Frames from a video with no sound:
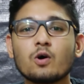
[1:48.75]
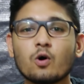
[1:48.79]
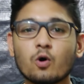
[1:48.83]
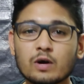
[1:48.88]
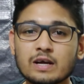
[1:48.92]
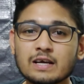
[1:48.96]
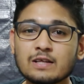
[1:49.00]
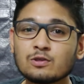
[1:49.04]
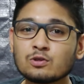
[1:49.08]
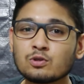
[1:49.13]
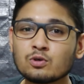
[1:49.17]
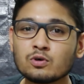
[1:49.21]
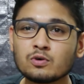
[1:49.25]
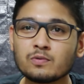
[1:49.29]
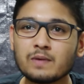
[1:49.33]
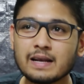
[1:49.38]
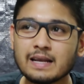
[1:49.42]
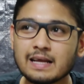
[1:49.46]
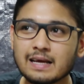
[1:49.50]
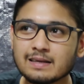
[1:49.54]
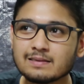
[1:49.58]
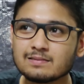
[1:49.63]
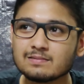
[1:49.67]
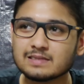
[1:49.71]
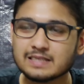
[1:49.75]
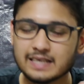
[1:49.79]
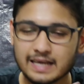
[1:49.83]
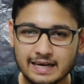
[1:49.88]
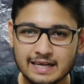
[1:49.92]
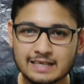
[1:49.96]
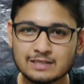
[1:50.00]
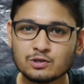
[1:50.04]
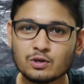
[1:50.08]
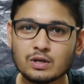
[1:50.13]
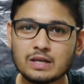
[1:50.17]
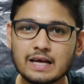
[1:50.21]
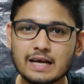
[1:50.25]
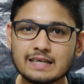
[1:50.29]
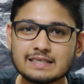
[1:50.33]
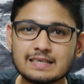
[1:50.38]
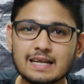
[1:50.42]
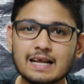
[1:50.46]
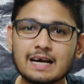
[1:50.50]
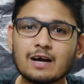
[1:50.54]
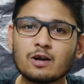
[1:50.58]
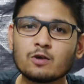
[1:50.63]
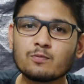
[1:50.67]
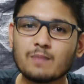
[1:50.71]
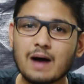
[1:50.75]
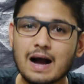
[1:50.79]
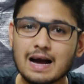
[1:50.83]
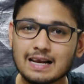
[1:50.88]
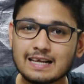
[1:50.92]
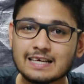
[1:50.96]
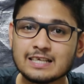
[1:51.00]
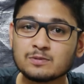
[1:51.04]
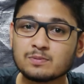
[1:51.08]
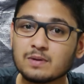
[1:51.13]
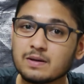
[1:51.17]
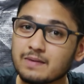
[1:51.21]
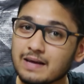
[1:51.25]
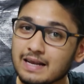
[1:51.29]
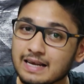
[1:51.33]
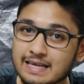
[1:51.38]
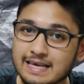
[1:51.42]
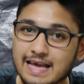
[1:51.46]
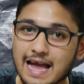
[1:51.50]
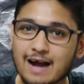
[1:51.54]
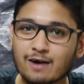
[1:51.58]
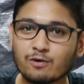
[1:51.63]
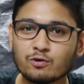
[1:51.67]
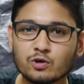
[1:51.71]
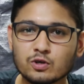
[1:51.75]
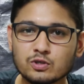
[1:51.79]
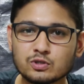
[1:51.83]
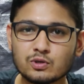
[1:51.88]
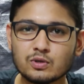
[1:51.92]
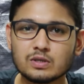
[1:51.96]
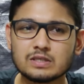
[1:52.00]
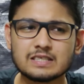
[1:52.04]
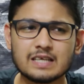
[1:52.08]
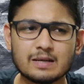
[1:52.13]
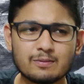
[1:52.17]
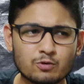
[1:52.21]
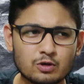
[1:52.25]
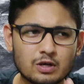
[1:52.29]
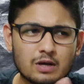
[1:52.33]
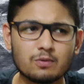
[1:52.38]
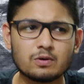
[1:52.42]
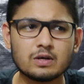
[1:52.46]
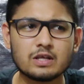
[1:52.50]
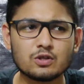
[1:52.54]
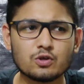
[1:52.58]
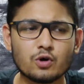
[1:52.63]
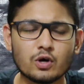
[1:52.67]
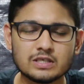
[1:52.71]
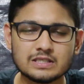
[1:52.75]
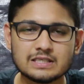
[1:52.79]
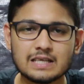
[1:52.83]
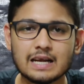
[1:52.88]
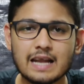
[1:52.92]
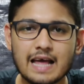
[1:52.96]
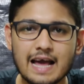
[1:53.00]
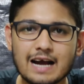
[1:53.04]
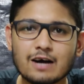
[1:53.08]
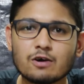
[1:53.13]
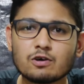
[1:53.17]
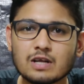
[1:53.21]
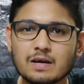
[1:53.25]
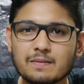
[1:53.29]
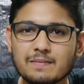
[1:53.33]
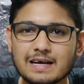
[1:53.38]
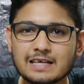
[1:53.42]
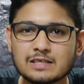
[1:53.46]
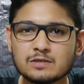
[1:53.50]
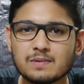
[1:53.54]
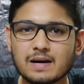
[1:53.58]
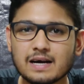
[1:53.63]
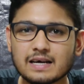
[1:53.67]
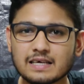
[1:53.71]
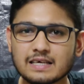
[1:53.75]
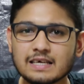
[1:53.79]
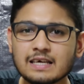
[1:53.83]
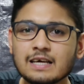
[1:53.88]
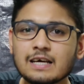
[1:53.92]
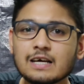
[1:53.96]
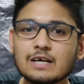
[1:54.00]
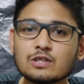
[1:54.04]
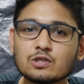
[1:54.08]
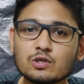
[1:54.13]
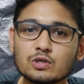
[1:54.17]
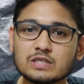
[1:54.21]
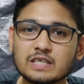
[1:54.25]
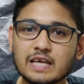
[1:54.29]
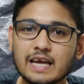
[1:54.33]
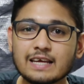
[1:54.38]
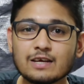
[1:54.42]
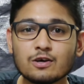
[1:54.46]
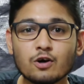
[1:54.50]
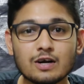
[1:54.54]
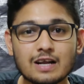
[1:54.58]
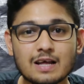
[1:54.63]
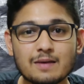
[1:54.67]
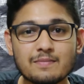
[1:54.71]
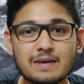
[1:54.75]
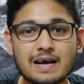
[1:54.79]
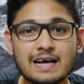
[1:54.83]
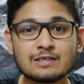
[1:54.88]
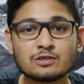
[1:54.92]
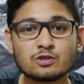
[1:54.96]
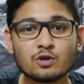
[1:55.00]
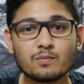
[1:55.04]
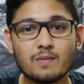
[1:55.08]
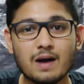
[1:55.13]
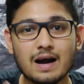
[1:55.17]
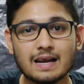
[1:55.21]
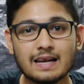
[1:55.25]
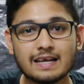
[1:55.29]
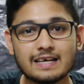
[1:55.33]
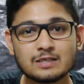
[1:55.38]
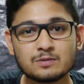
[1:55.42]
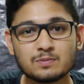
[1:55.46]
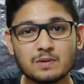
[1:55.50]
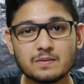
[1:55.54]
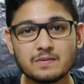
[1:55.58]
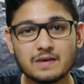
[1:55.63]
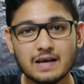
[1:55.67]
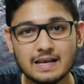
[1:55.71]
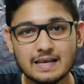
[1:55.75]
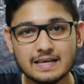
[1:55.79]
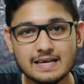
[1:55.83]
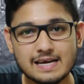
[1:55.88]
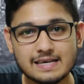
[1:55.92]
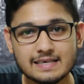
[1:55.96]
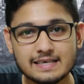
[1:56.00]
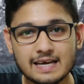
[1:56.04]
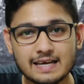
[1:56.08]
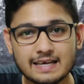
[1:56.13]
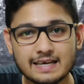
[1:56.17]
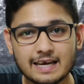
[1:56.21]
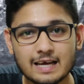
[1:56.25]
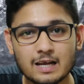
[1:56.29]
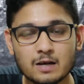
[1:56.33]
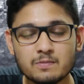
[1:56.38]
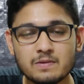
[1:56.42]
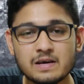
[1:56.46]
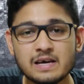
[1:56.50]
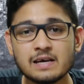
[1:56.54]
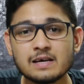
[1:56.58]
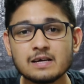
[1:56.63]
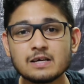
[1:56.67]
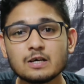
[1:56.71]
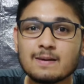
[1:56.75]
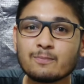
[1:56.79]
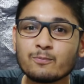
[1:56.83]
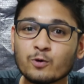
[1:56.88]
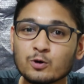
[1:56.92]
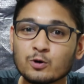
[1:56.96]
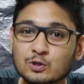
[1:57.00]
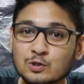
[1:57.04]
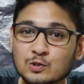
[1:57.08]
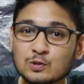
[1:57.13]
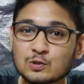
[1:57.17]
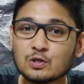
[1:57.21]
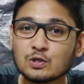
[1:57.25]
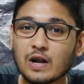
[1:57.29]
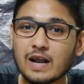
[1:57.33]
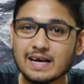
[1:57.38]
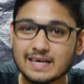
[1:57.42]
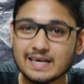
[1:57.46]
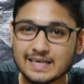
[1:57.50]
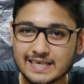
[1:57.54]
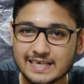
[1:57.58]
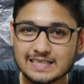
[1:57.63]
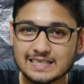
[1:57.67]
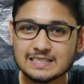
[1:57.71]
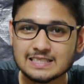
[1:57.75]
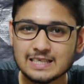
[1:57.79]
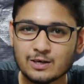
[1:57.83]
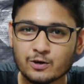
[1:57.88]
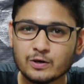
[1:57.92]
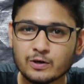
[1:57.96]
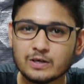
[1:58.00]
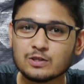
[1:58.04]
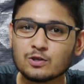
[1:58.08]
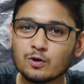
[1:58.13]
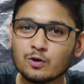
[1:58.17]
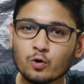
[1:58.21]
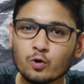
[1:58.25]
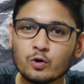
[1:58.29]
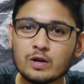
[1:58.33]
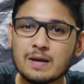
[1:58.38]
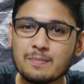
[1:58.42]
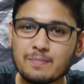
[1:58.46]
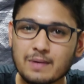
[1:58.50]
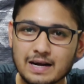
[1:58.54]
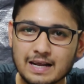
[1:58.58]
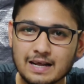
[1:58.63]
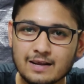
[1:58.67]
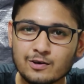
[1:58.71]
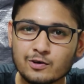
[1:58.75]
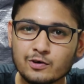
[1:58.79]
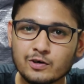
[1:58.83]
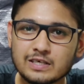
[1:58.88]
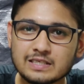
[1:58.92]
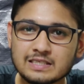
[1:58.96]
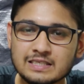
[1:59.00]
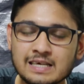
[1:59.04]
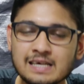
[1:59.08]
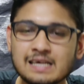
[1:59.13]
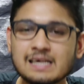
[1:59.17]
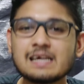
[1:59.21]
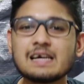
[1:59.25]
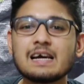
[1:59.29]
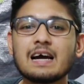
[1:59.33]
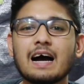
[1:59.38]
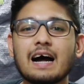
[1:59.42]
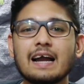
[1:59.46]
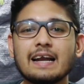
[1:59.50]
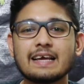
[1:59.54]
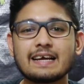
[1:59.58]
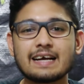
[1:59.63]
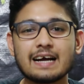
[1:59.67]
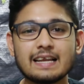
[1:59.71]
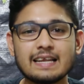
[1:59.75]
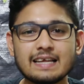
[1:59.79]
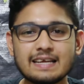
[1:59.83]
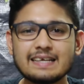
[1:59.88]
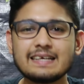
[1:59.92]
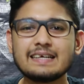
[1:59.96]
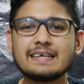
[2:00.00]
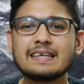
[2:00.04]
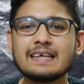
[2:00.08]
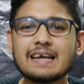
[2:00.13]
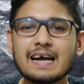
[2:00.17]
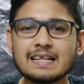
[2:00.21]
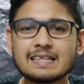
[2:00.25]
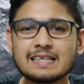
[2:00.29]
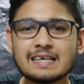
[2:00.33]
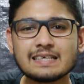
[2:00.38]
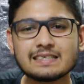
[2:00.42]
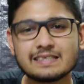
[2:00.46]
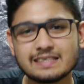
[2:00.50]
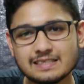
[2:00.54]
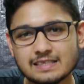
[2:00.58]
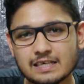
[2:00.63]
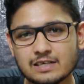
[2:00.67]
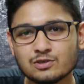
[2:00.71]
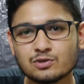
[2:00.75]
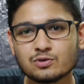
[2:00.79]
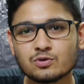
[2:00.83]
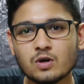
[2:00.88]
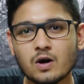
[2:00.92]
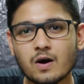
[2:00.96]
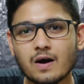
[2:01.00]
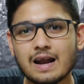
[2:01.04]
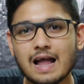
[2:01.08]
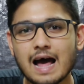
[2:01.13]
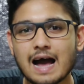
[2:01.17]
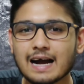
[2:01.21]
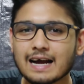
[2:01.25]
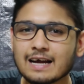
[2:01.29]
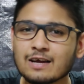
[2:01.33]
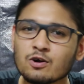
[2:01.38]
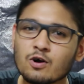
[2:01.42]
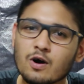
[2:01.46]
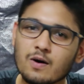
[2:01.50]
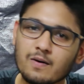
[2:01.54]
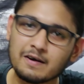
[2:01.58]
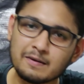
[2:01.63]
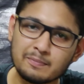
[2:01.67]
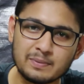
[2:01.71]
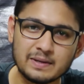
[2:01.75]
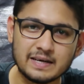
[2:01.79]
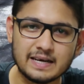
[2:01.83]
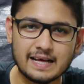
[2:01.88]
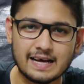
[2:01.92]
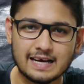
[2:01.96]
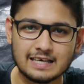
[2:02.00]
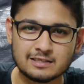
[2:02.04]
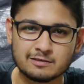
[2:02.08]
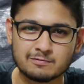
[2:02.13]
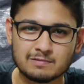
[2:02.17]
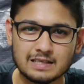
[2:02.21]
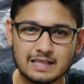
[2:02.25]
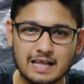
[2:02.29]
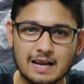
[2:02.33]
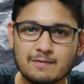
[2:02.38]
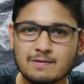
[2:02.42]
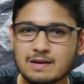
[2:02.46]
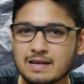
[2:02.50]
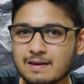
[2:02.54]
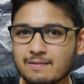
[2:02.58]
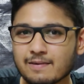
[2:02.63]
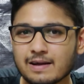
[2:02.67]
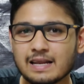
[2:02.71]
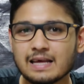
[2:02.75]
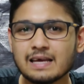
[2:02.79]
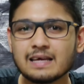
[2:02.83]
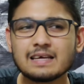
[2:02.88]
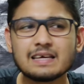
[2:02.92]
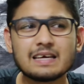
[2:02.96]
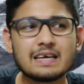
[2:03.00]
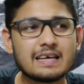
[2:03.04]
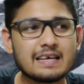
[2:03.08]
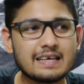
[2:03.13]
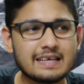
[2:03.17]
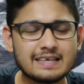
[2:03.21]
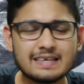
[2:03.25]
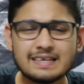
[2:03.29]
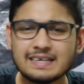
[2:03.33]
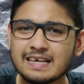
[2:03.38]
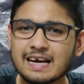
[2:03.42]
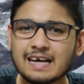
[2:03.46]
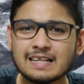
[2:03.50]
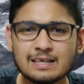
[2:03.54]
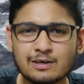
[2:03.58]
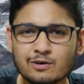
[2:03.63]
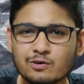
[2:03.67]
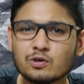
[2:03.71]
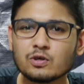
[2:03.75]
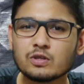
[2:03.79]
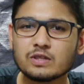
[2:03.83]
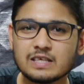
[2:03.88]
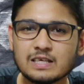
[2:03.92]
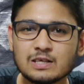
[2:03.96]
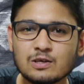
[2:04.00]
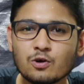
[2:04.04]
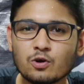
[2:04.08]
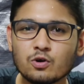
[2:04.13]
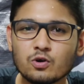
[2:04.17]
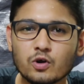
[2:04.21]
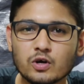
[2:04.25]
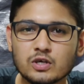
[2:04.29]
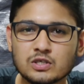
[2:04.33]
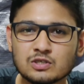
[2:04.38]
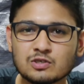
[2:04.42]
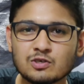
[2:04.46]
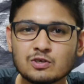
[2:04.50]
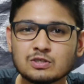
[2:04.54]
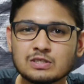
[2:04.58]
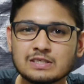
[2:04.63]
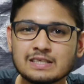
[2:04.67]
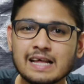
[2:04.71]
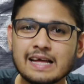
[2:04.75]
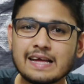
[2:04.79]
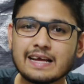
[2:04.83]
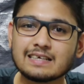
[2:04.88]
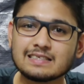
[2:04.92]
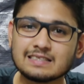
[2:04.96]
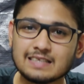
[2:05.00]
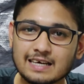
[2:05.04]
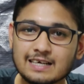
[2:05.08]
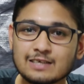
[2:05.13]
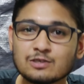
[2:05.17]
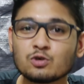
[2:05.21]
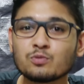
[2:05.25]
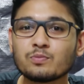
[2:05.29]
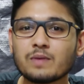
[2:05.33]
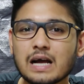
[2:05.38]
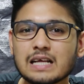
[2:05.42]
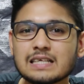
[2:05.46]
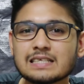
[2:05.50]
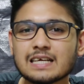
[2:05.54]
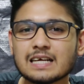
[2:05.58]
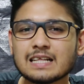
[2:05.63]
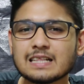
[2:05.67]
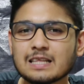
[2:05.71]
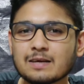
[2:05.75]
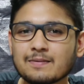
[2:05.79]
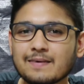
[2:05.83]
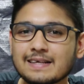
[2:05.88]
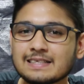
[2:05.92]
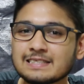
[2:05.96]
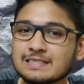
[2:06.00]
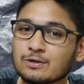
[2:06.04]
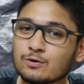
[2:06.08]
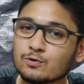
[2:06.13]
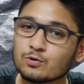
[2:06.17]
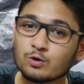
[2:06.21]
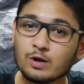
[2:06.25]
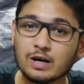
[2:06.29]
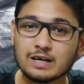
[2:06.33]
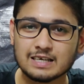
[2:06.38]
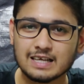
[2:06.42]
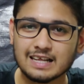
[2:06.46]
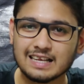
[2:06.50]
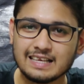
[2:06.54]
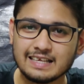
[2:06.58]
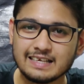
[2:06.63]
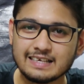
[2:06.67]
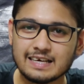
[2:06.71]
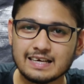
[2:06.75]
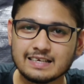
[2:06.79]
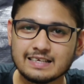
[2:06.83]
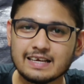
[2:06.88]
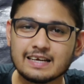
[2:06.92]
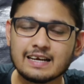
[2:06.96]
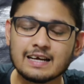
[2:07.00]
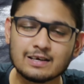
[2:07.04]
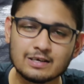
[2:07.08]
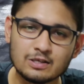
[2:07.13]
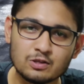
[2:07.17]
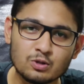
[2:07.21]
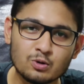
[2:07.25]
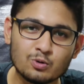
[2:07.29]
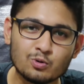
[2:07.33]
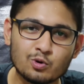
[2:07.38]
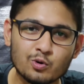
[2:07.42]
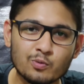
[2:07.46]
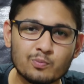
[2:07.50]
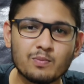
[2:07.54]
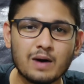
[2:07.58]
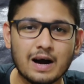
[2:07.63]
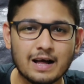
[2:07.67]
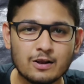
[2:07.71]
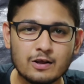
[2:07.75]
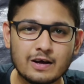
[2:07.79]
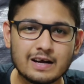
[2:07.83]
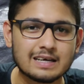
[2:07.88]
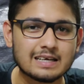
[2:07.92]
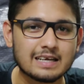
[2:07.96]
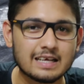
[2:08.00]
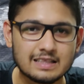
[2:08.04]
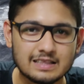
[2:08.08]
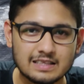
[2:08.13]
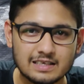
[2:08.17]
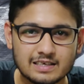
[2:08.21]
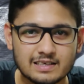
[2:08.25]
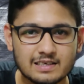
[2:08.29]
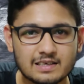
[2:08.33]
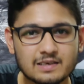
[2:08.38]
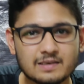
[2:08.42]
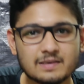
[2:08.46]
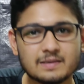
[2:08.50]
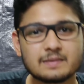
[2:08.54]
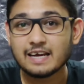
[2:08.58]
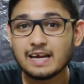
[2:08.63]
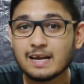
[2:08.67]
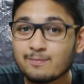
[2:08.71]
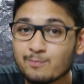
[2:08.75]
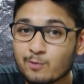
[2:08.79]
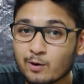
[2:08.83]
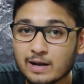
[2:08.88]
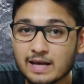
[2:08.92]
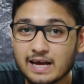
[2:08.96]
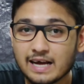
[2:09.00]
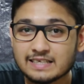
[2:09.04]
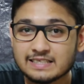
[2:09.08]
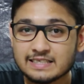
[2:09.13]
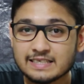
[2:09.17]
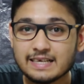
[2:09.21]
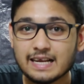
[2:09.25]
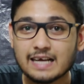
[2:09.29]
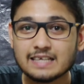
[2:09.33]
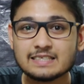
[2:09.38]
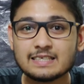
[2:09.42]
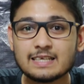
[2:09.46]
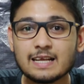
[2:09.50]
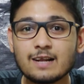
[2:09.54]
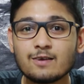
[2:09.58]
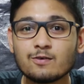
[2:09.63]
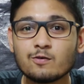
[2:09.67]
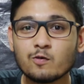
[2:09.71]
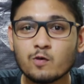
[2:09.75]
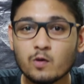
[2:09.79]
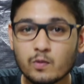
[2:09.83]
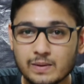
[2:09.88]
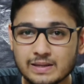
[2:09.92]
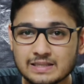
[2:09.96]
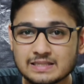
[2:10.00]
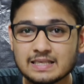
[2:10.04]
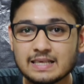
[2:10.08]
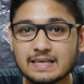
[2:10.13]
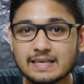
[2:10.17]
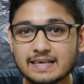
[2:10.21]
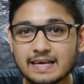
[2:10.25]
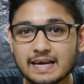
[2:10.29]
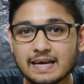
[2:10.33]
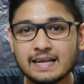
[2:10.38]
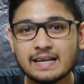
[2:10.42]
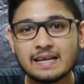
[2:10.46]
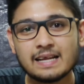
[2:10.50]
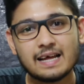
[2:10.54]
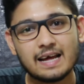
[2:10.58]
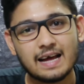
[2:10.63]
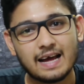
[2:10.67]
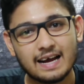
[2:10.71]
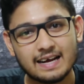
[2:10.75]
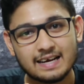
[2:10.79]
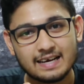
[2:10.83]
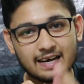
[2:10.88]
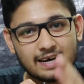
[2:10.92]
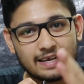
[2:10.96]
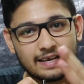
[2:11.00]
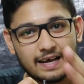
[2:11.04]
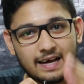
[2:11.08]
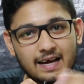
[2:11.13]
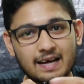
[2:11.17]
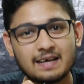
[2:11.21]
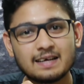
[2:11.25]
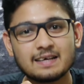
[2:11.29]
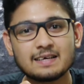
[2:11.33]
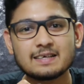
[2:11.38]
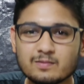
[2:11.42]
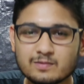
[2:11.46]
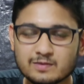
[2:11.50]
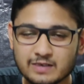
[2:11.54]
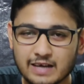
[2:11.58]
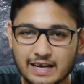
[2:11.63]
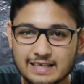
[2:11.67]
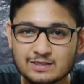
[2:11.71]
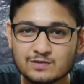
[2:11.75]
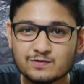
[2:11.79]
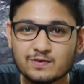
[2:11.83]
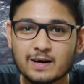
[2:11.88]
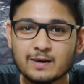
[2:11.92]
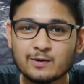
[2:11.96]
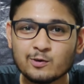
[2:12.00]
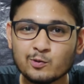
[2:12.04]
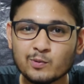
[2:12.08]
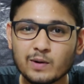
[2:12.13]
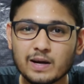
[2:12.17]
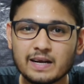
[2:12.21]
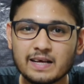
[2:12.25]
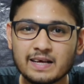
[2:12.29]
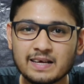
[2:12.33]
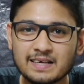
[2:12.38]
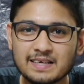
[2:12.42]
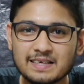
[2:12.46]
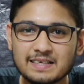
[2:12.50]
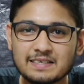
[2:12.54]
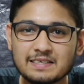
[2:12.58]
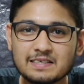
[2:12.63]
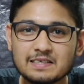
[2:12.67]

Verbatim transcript: ও কিন্তু মানে ছেড়ে চলে যাচ্ছে না কারণ বাংলাদেশ প্রিমিয়ার লিগ এখনও চলছে মোটামুটি দশটা না এগারোটা ম্যাচ বাকি তো সেই কটা ম্যাচ ও বাংলাদেশ প্রিমিয়ার লিগে গিয়ে খেলবে বসুন্ধরা কিংসের হয়ে তো লোনে পাঠানো হয়েছে আর এখানে ইন্ডিয়াতে সিজন শুরু হওয়ার আগেই আবার ফিরে আসবে তার মানে মানে ইন্ডিয়াতে কোনো দিন নষ্ট হচ্ছে না এক্সট্রা কিছু ম্যাচ খেলতে পারছে অন্য একটা একটা লিগে গিয়ে এটা কিন্তু খুব ভালো একটা দিক এরপরে আসি ন্যাশনাল ওমেন্স লিগের একখানা ট্রান্সফার রুমারে